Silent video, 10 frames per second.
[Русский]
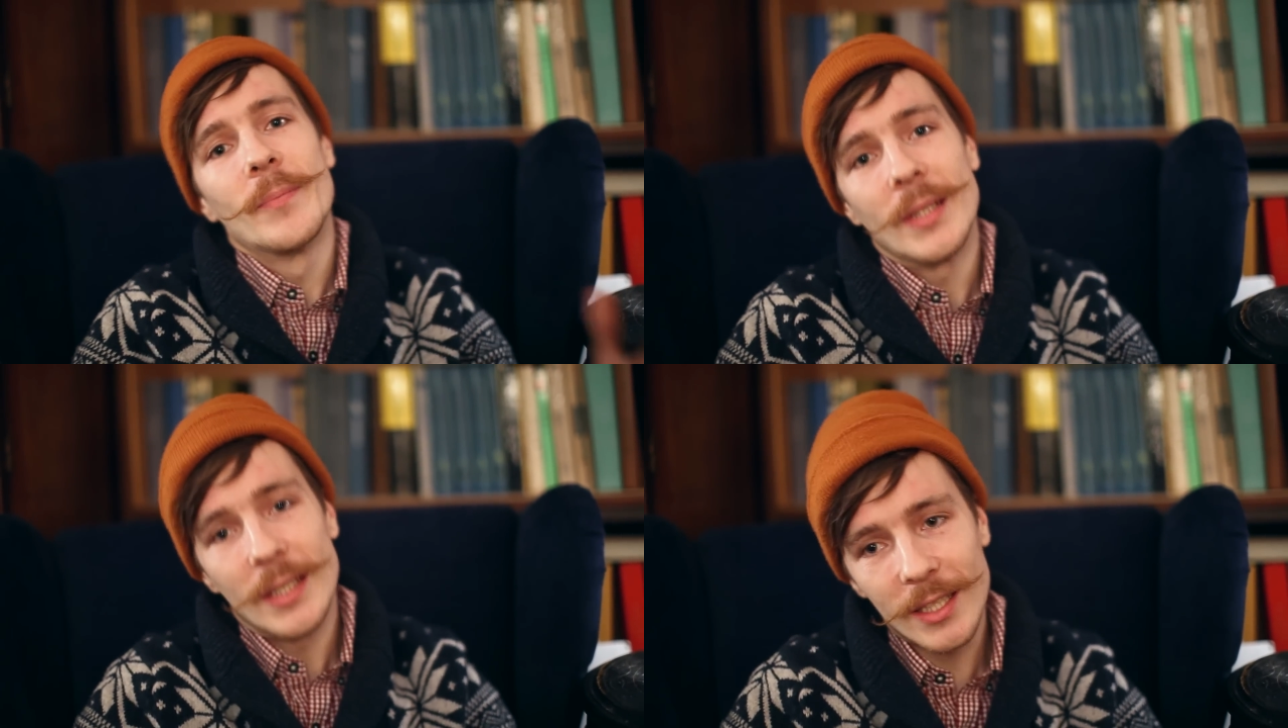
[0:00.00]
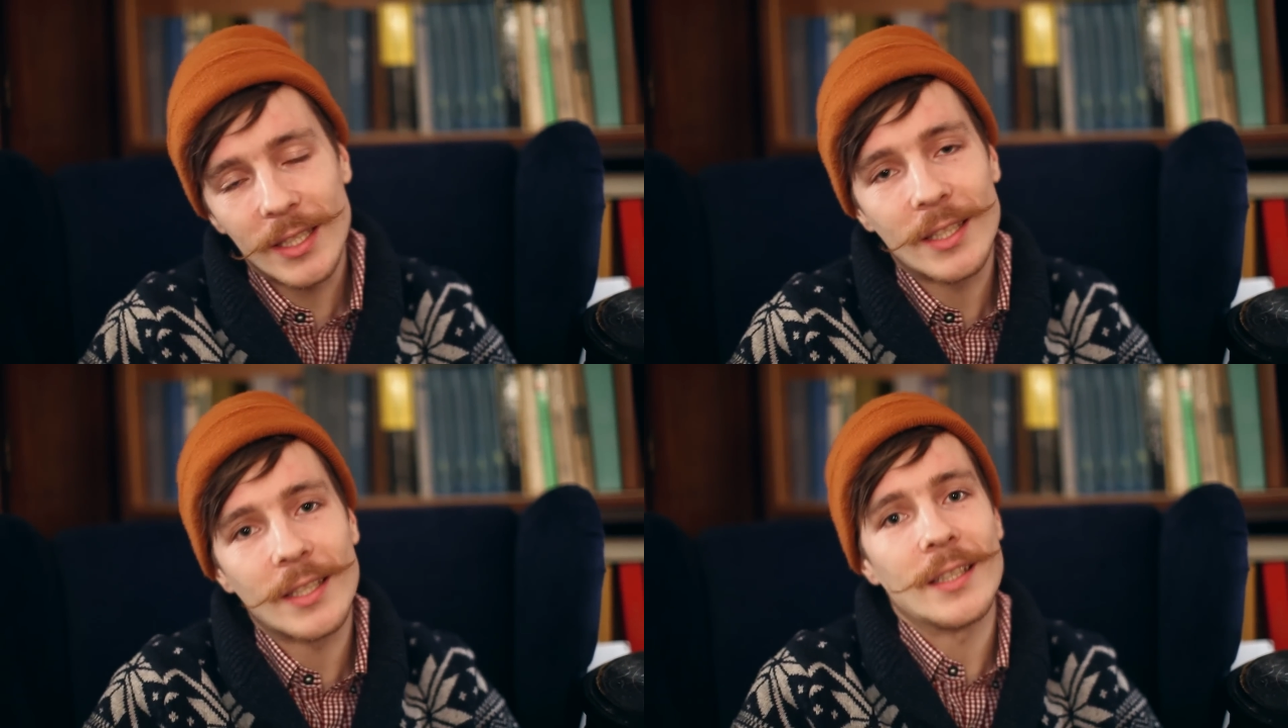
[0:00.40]

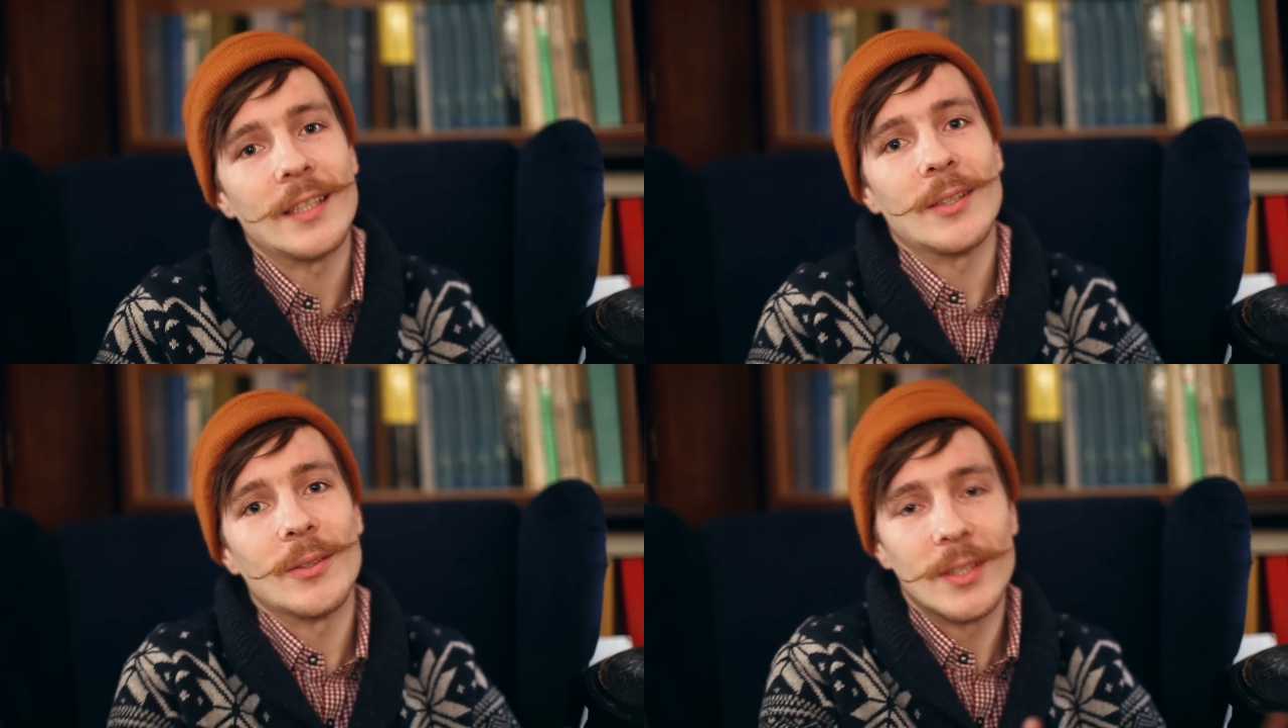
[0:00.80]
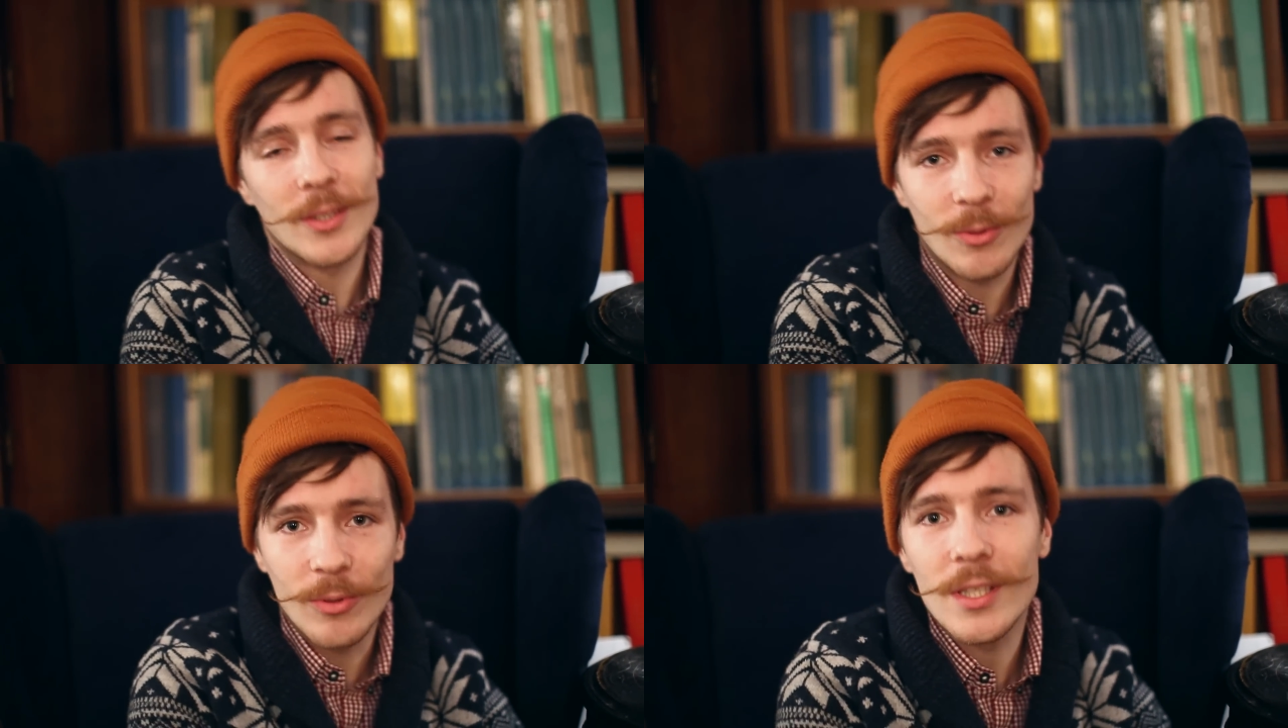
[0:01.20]
некоторые
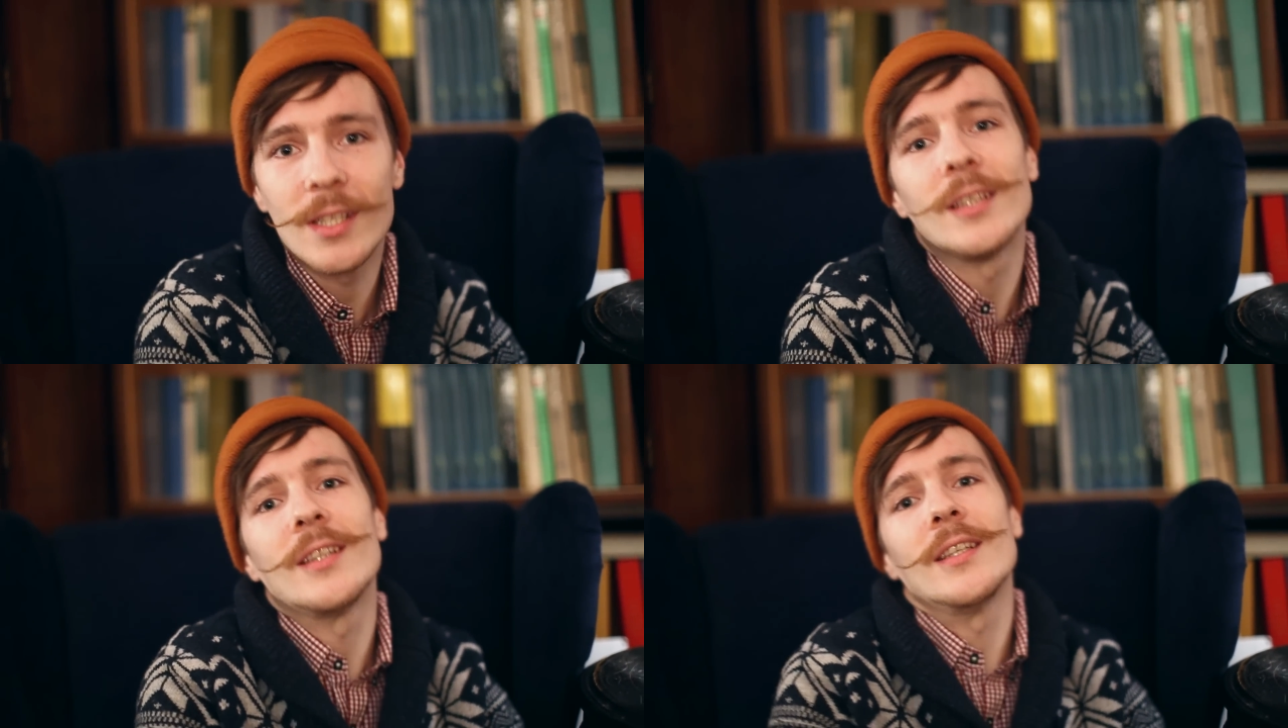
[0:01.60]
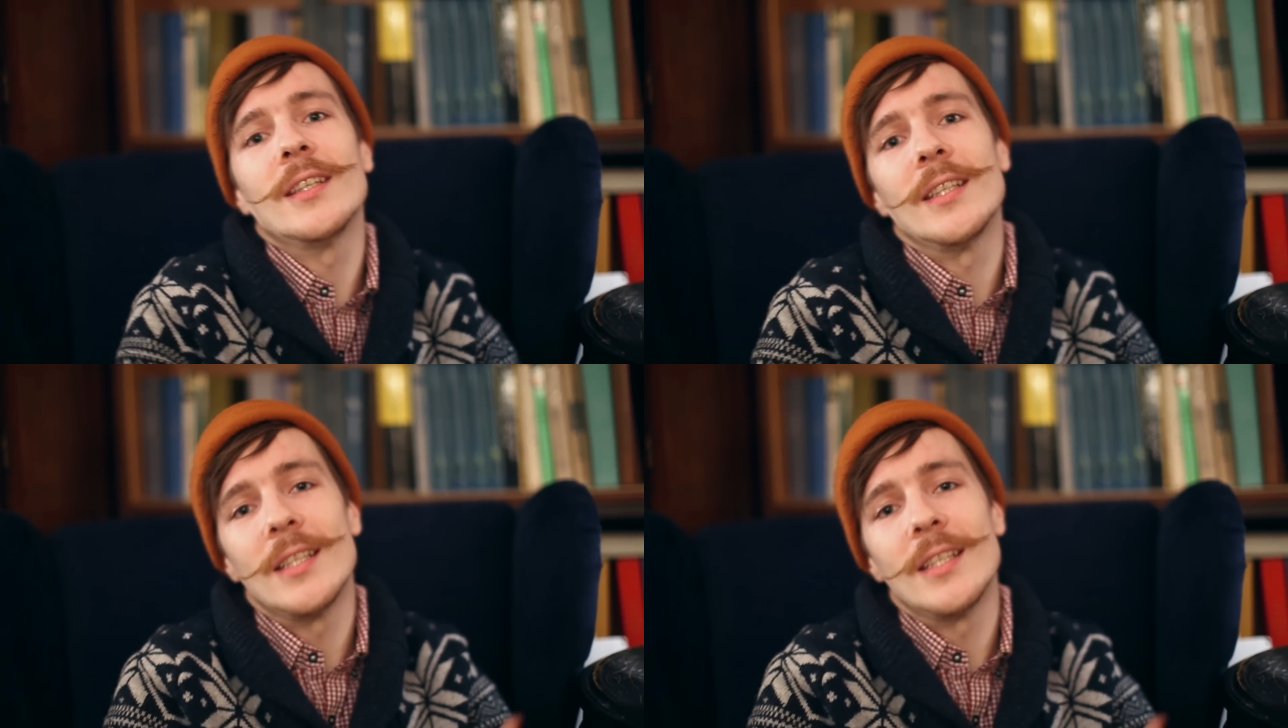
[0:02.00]
студенты,